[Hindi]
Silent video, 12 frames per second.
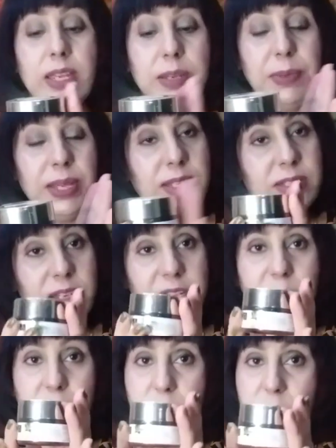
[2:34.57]
मैं इसका
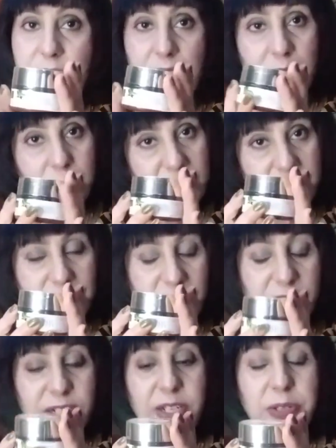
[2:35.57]
रिव्यू चैनल पे
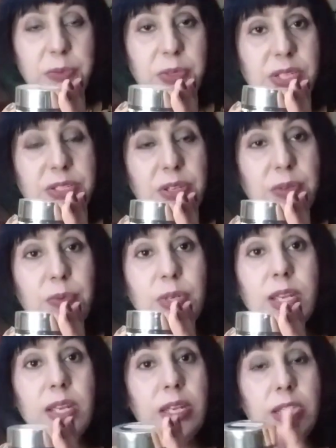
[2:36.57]
शेयर करूँगी
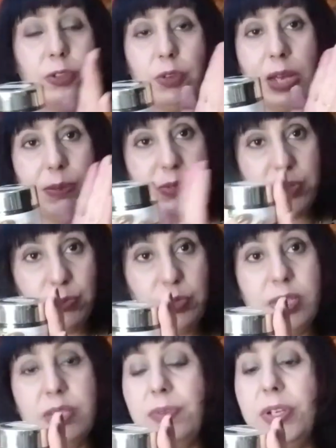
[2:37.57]
ज़रूर तो आप ज़रूर
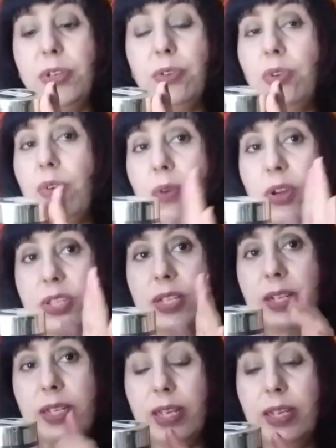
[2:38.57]
इस वीडियो को वॉच
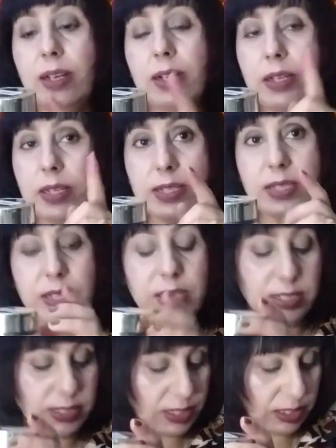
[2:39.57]
करिएगा अगर किसी
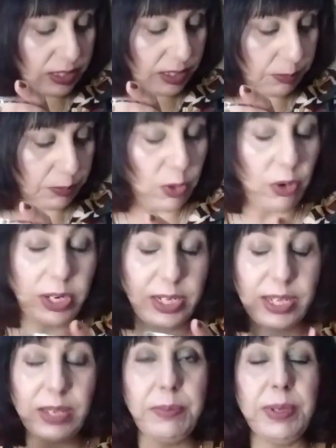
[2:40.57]
की स्किन
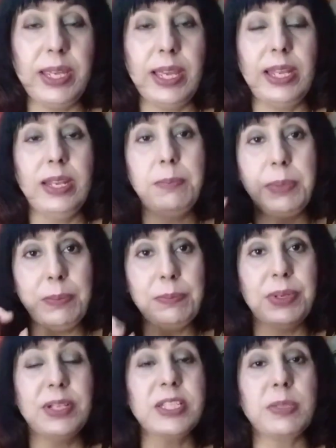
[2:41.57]
ऑयली भी है ना
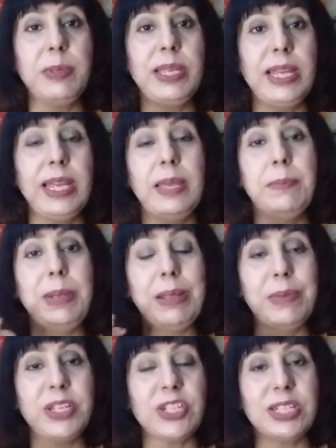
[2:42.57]
पिंपल्स भी है
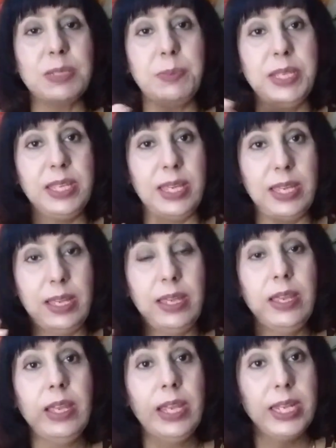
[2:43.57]
ब्लैमिशेज भी हैं
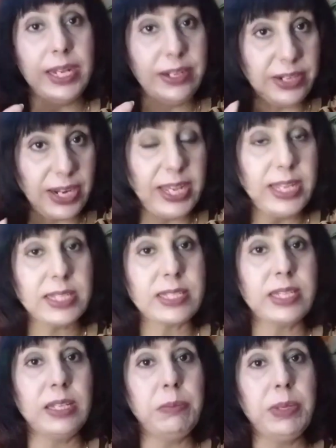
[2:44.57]
या ड्राई
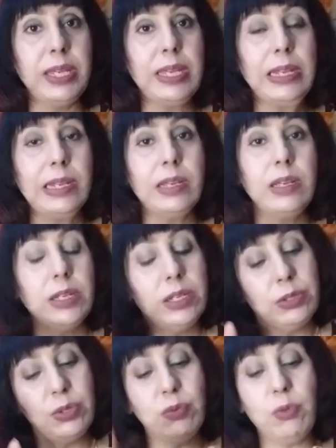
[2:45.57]
स्किन भी है ना
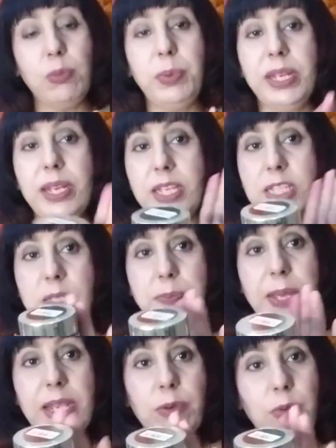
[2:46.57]
तो वो भी ना इस
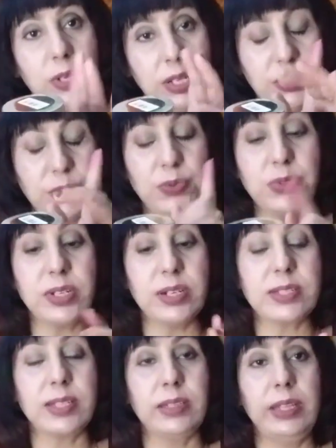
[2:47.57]
पैक को ना यूज़ कर
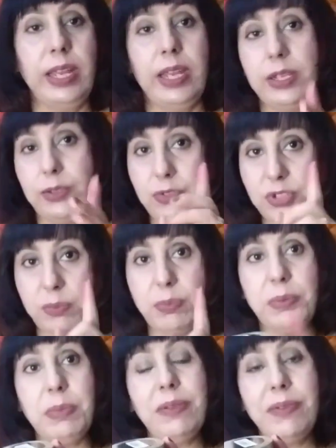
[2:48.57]
सकता है तो जब भी
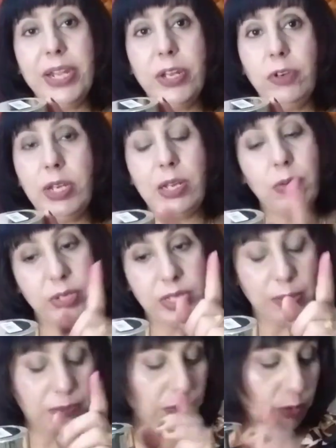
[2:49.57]
मैं वीडियो डालूँगी
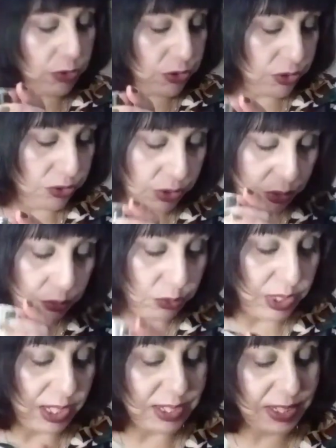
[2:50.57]
आप वॉच
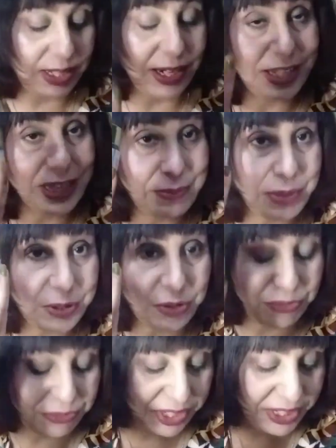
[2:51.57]
ज़रूर कीजिएगा ये मेरे को
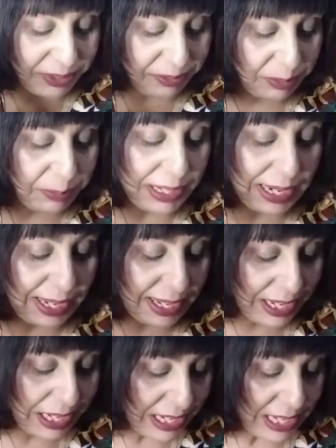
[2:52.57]
फ्री गिफ्ट मिला
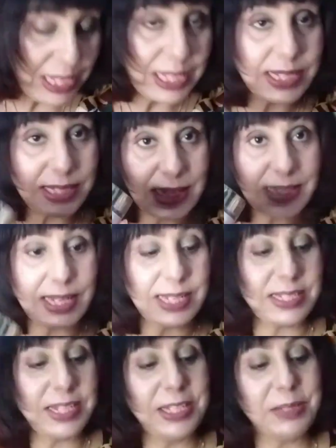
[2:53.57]
है इसके साथ
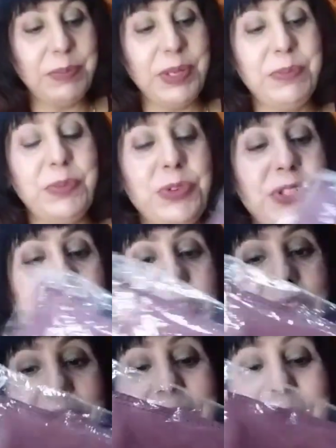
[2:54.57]
साथ में मुझे
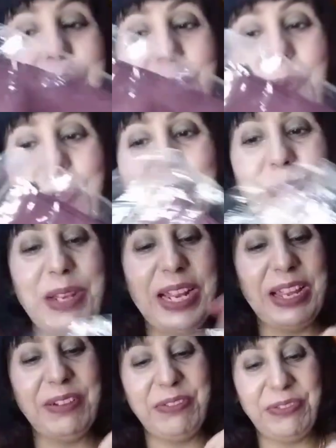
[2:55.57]
एक ये पाउच मिला
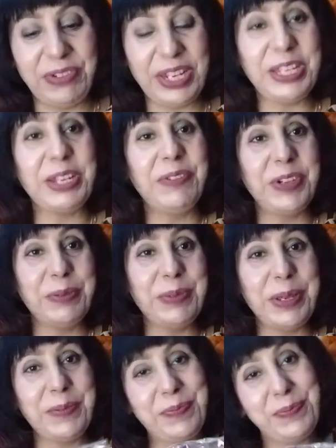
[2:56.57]
है फ्री गिफ्ट
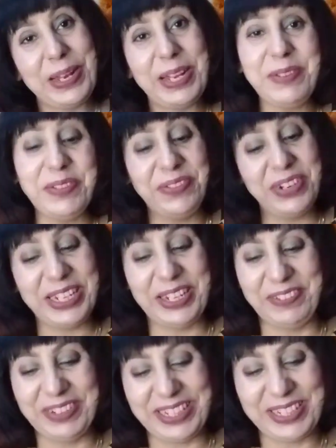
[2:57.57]
में पहले मैं फ्री
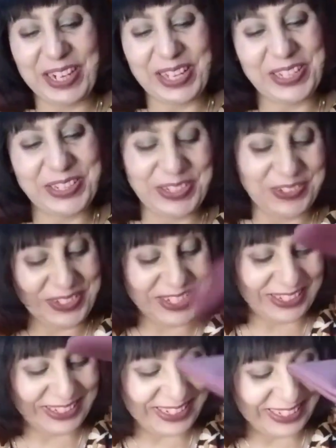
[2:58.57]
गिफ्ट दिखा देती हूँ
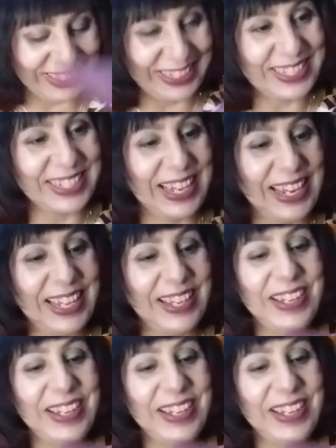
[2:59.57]
जल्दी जल्दी से है ना